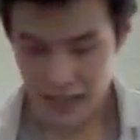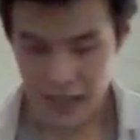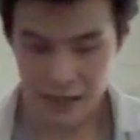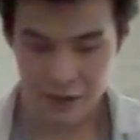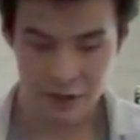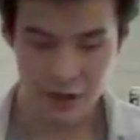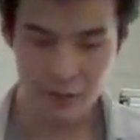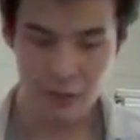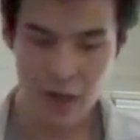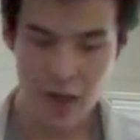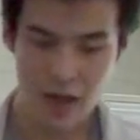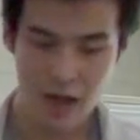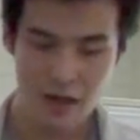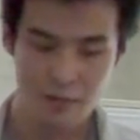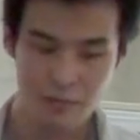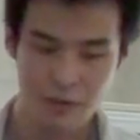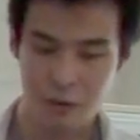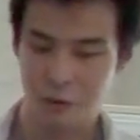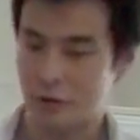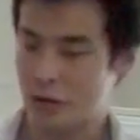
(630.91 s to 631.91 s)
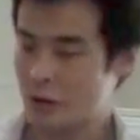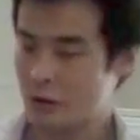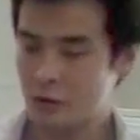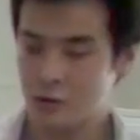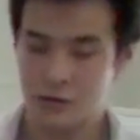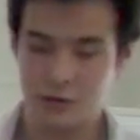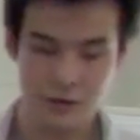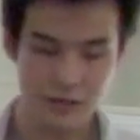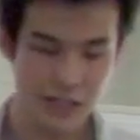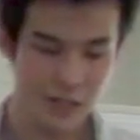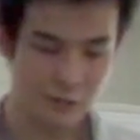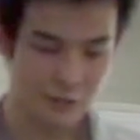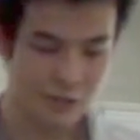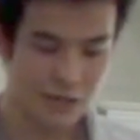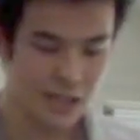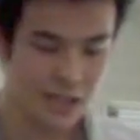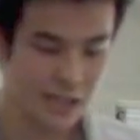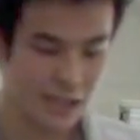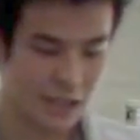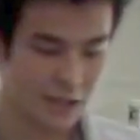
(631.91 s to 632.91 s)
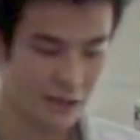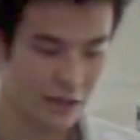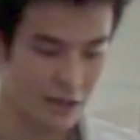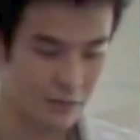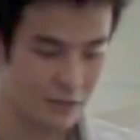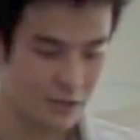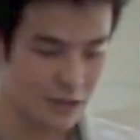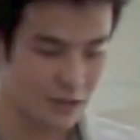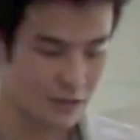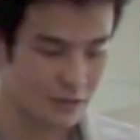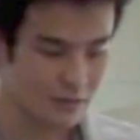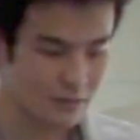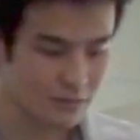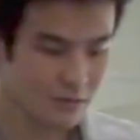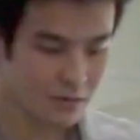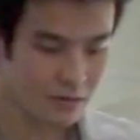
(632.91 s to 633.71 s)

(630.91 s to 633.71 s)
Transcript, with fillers: あるため、まあ、これを蘇生として使っています。